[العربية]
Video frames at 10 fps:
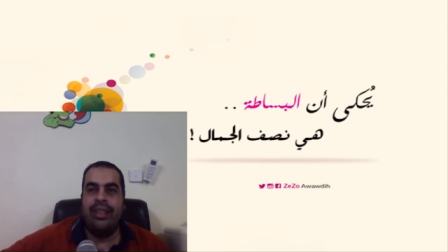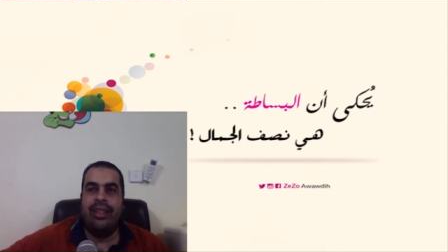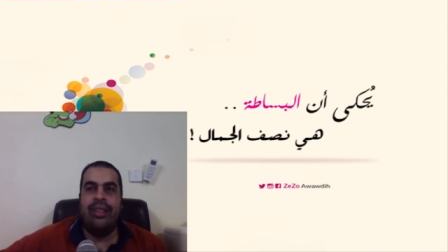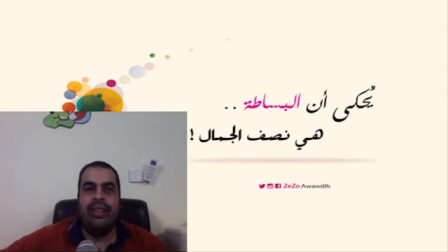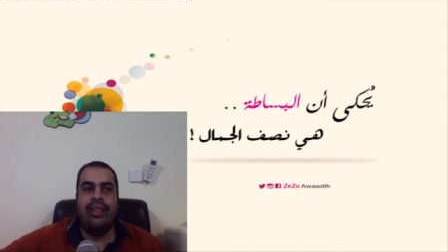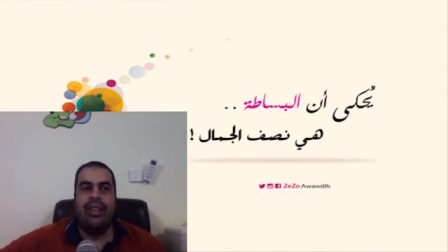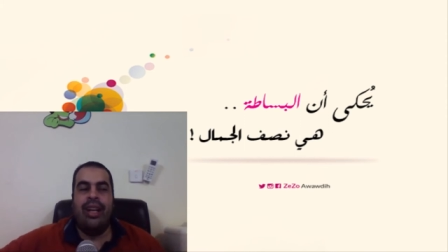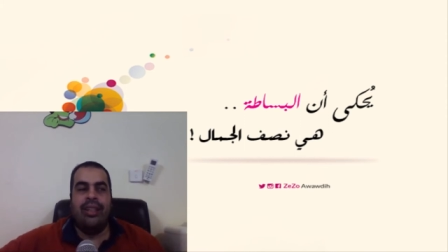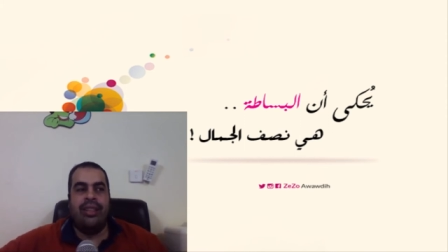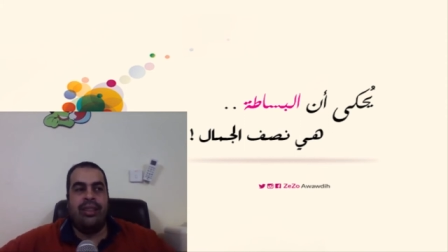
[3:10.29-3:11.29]
آه
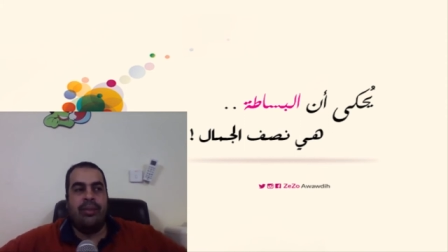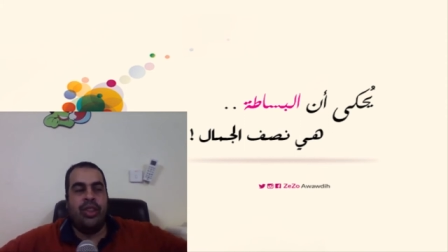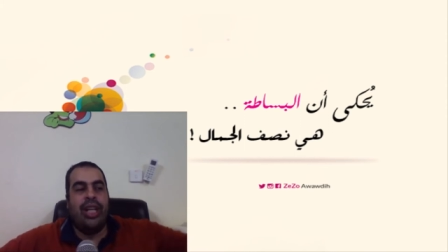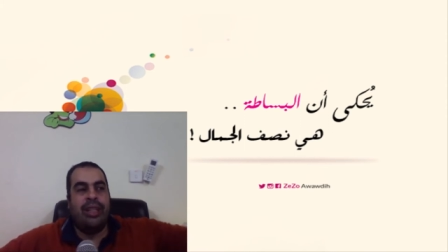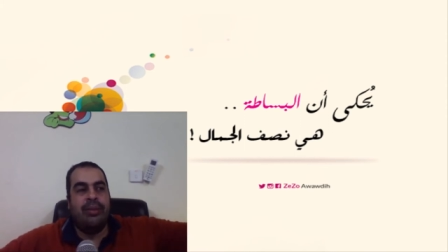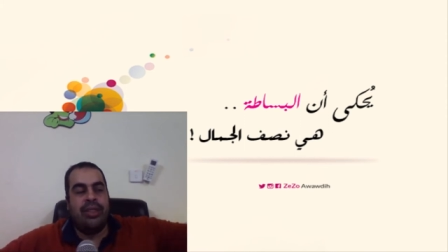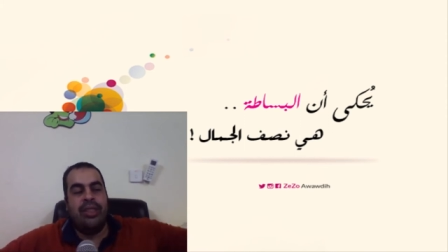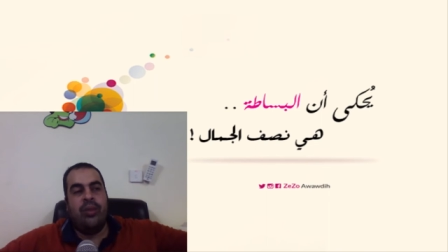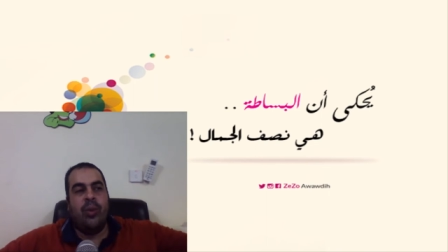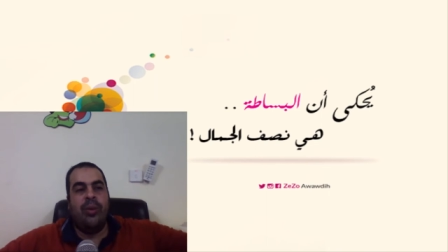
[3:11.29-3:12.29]
لا ده انت بتشيل حاجات من
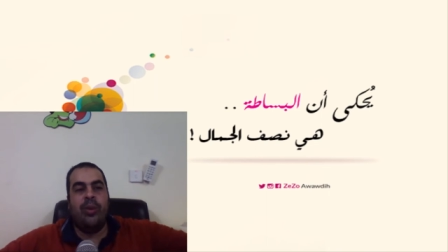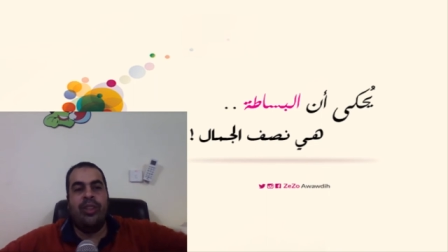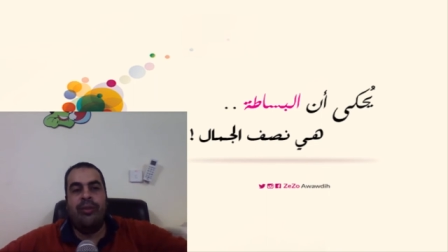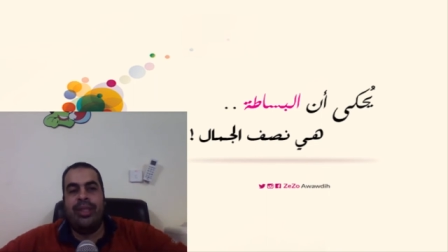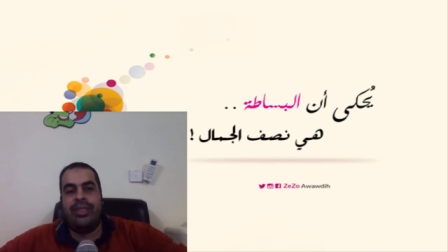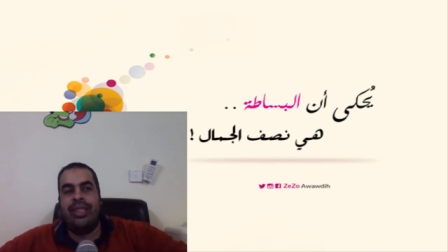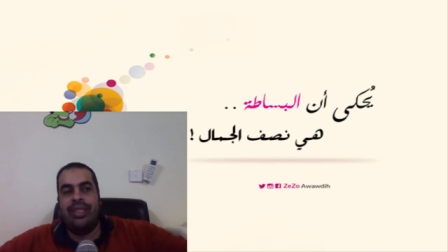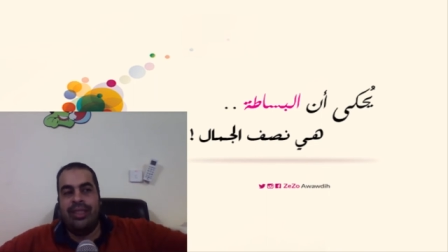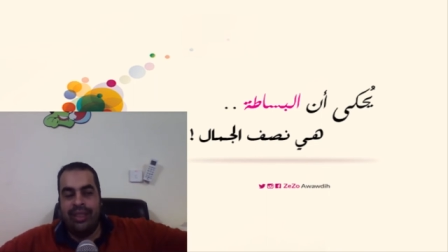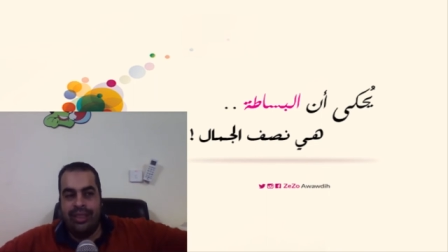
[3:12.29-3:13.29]
الصين وموجوده في مصر
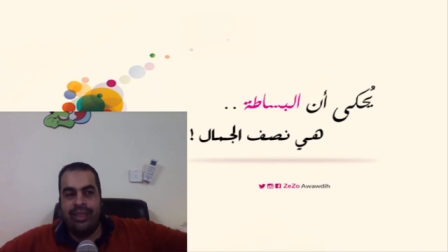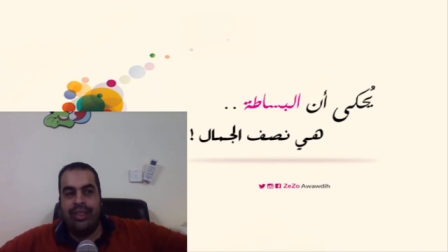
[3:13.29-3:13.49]
يعني